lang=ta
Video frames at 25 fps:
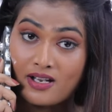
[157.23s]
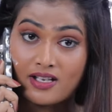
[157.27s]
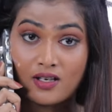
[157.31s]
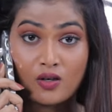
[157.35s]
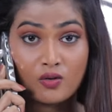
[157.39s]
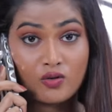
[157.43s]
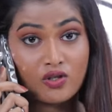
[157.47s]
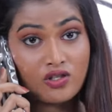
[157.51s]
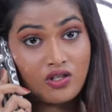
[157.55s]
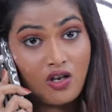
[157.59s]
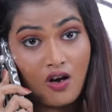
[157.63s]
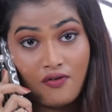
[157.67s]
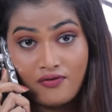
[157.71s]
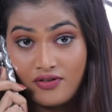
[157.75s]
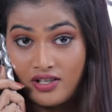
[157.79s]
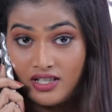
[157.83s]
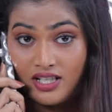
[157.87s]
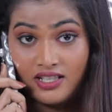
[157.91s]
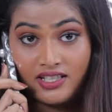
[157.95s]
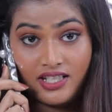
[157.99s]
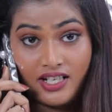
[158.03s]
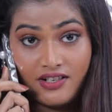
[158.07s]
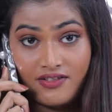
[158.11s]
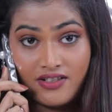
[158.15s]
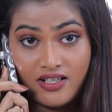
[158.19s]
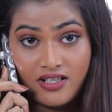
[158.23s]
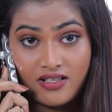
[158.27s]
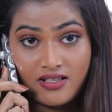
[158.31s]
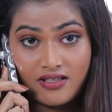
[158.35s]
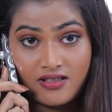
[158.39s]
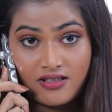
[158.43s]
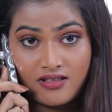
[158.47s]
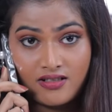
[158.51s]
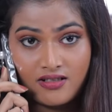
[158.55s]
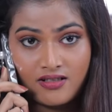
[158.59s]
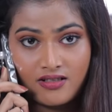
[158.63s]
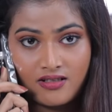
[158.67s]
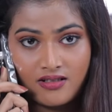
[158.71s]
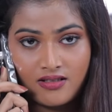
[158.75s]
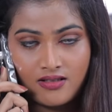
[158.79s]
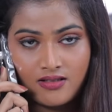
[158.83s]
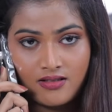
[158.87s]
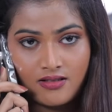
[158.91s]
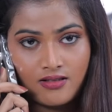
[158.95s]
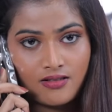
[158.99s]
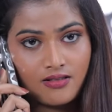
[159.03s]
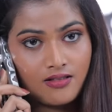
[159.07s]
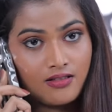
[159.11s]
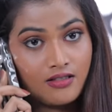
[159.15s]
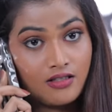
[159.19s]
பார்க்க கொஞ்சம் சாஃப்டா தான் தெரிவேன்
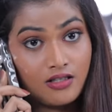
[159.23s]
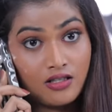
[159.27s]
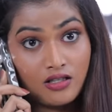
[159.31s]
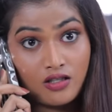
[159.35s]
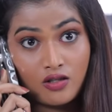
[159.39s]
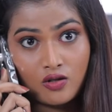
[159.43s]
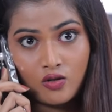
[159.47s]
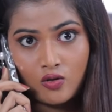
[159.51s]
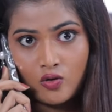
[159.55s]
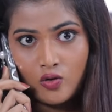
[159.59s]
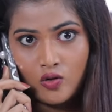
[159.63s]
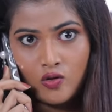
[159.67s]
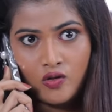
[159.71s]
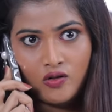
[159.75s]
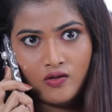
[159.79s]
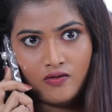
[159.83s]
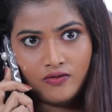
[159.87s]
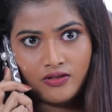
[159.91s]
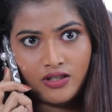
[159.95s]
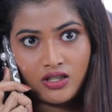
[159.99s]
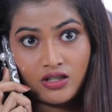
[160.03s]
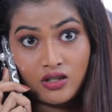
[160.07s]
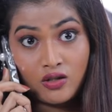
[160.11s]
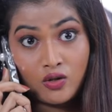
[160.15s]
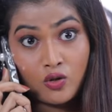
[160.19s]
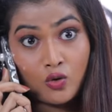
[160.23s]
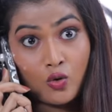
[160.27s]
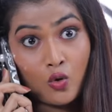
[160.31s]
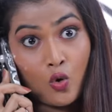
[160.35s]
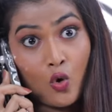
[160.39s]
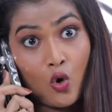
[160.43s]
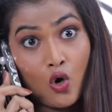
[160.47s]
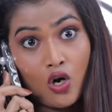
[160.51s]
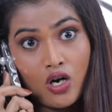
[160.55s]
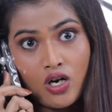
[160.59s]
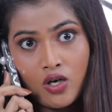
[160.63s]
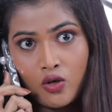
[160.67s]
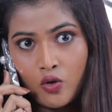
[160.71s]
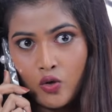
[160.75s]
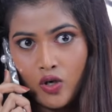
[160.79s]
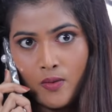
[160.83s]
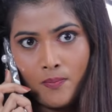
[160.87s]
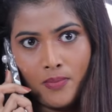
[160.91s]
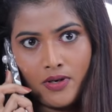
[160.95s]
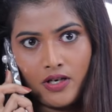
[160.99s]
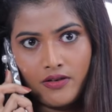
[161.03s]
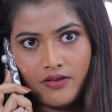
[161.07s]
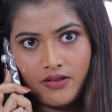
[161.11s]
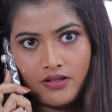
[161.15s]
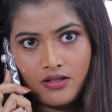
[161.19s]
ஆனா கோவம் வந்துச்சுன்னா கோல
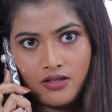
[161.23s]
கூட